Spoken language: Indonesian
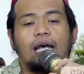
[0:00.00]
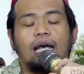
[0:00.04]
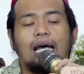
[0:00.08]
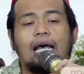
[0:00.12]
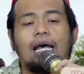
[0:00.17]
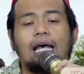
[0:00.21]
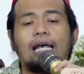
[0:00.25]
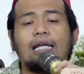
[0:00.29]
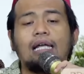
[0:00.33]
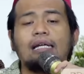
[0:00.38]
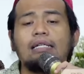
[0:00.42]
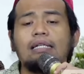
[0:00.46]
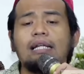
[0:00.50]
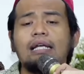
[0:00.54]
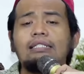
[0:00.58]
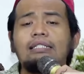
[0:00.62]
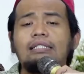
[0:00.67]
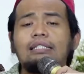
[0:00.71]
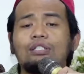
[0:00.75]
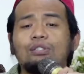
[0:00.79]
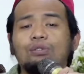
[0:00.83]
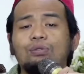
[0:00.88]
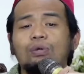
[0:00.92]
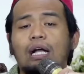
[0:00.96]
ada
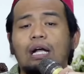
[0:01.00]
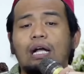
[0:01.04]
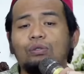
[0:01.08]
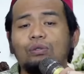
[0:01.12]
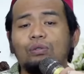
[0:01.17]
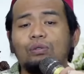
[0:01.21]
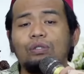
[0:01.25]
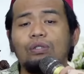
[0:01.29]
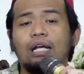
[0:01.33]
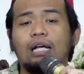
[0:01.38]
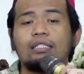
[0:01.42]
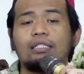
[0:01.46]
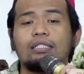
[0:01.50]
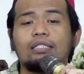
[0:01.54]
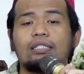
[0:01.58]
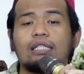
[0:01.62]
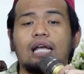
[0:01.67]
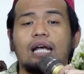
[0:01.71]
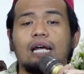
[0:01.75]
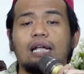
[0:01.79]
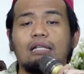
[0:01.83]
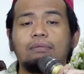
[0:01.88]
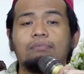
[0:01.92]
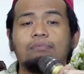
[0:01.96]
sesuatu yang
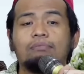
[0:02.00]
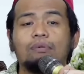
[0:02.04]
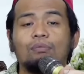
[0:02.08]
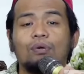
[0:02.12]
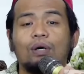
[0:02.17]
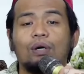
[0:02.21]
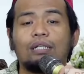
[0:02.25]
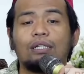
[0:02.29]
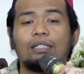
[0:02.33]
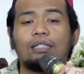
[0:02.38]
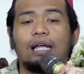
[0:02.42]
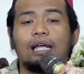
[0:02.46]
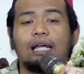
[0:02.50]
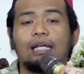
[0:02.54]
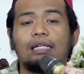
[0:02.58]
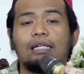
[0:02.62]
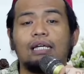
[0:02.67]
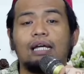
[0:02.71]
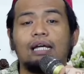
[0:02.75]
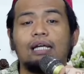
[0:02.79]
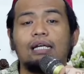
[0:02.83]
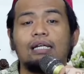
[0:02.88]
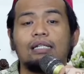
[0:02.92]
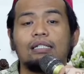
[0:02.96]
sangat membuat
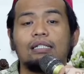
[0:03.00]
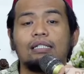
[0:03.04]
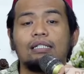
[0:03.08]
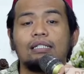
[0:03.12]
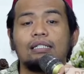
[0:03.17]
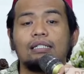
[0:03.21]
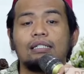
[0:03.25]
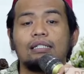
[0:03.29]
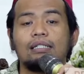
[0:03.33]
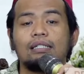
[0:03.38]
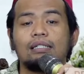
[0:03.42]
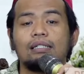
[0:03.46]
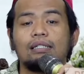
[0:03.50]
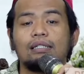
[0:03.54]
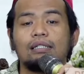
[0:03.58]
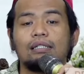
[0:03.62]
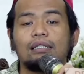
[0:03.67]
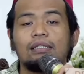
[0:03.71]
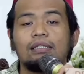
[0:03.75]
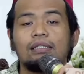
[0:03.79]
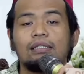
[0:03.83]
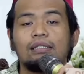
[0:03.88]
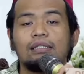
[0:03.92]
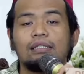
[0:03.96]
saya
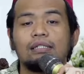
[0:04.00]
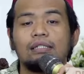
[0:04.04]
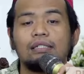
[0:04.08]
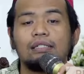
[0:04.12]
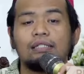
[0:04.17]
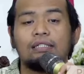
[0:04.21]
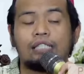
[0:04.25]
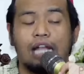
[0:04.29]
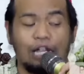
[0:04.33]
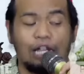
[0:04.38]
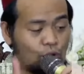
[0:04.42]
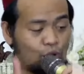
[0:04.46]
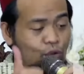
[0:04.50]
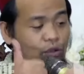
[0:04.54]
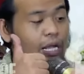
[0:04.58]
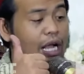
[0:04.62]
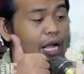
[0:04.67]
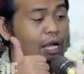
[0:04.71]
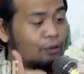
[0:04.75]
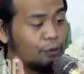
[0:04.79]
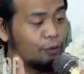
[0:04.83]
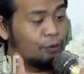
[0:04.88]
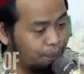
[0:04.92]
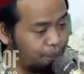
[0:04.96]
satu
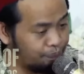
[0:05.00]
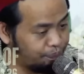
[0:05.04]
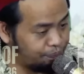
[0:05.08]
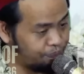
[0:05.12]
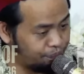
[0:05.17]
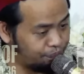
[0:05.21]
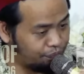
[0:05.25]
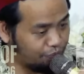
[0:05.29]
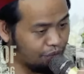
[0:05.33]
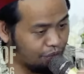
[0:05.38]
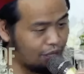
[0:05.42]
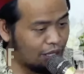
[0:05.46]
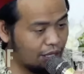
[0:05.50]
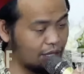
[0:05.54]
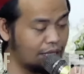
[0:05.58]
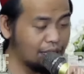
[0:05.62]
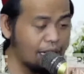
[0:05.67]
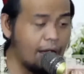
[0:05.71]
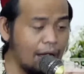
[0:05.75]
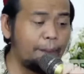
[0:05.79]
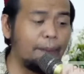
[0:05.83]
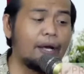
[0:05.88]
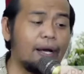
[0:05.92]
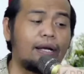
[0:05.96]
kagum
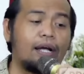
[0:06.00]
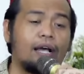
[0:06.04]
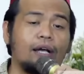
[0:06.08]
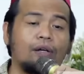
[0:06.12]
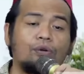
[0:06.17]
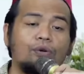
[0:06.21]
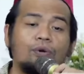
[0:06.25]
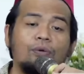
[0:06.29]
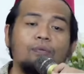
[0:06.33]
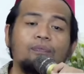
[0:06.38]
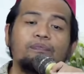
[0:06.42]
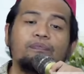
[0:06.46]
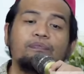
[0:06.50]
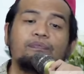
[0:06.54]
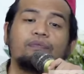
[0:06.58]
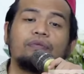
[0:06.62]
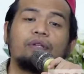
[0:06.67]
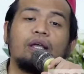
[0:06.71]
Kenapa kagum?